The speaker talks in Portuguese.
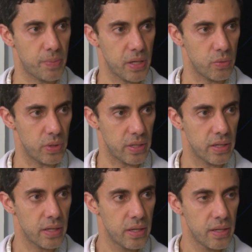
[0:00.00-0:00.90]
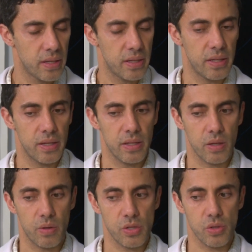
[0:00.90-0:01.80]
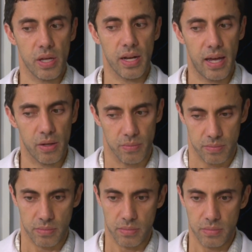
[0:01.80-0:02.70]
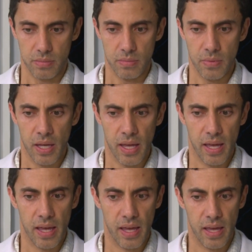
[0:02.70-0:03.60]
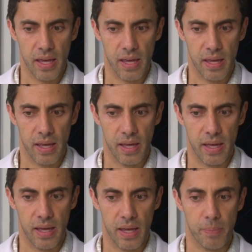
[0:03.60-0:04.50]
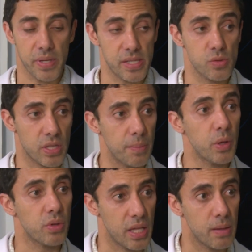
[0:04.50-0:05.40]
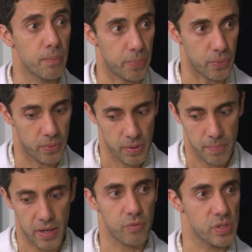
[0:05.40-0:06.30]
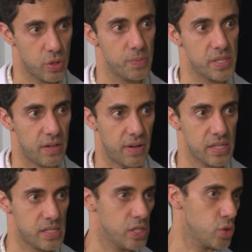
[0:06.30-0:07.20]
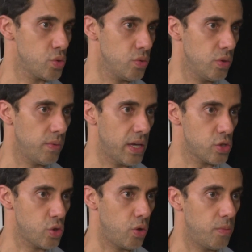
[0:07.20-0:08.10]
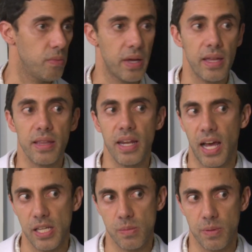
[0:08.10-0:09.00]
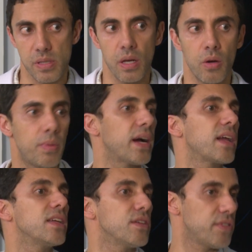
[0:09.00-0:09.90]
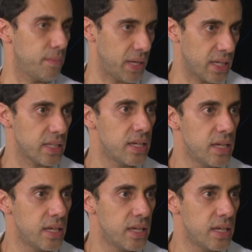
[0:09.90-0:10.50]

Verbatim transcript: para engolir? Né? Então, eu acho que, claro, é, é, é, é preciso também o tempo para você observar se isso não é só, entre aspas, uma garganta inflamada.